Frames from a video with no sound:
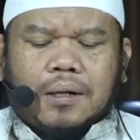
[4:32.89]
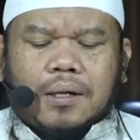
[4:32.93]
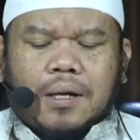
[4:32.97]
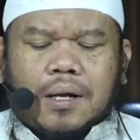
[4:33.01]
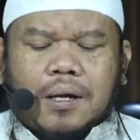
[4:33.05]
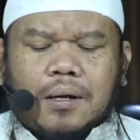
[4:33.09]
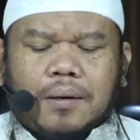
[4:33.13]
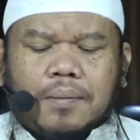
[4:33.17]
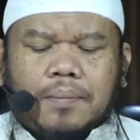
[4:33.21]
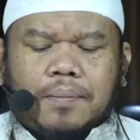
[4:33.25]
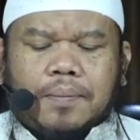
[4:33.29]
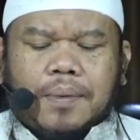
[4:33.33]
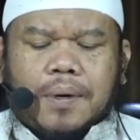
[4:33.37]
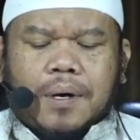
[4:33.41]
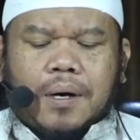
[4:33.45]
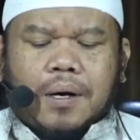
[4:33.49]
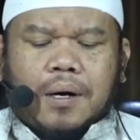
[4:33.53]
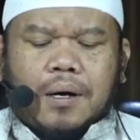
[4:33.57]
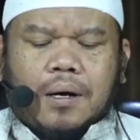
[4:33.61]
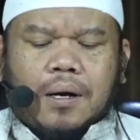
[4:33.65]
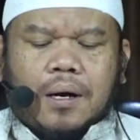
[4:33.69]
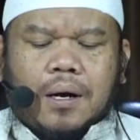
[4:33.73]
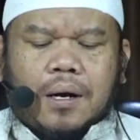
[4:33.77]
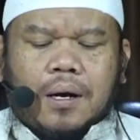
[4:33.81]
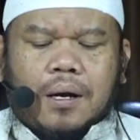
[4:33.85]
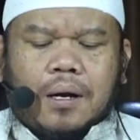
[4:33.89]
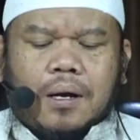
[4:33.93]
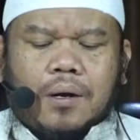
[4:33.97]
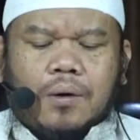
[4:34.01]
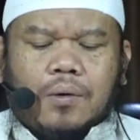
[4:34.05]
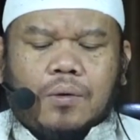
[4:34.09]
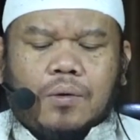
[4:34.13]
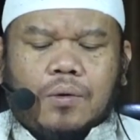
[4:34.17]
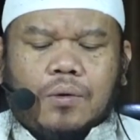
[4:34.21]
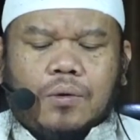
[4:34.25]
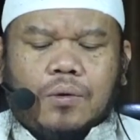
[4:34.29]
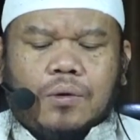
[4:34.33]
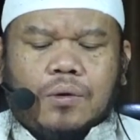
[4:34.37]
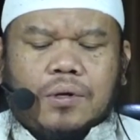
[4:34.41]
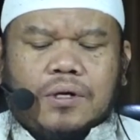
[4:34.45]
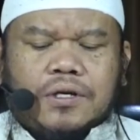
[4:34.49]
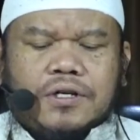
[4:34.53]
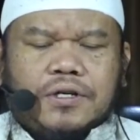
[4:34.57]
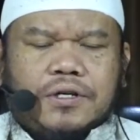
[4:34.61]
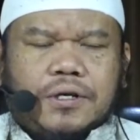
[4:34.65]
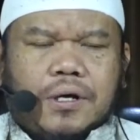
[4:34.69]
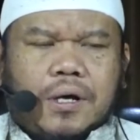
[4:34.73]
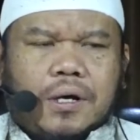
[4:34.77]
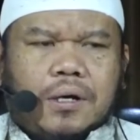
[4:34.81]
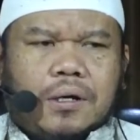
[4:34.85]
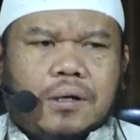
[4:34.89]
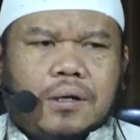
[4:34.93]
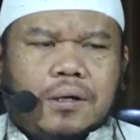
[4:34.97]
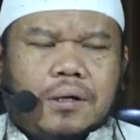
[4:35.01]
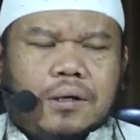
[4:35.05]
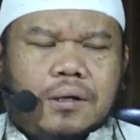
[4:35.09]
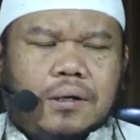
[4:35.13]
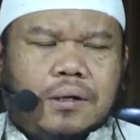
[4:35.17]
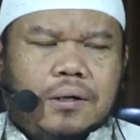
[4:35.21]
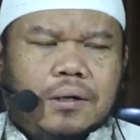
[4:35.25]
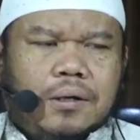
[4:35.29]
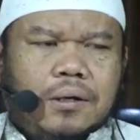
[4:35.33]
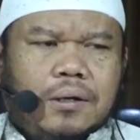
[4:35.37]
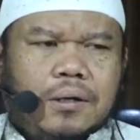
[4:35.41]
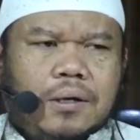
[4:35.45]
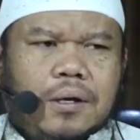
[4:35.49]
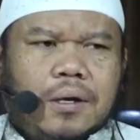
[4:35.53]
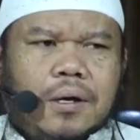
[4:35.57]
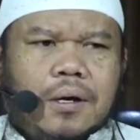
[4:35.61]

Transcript: tanpa ada uzur syar'i,